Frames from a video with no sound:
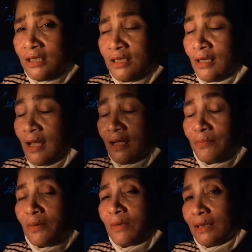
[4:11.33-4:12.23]
na siya
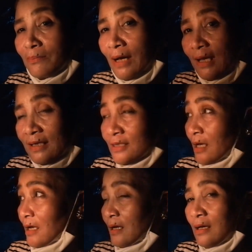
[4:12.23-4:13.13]
laging pabalik-balik
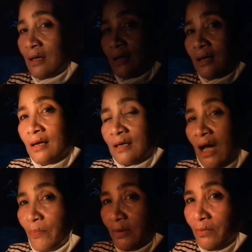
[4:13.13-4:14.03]
sa
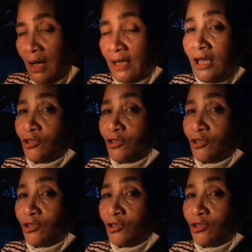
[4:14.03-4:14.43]
kapitbahay.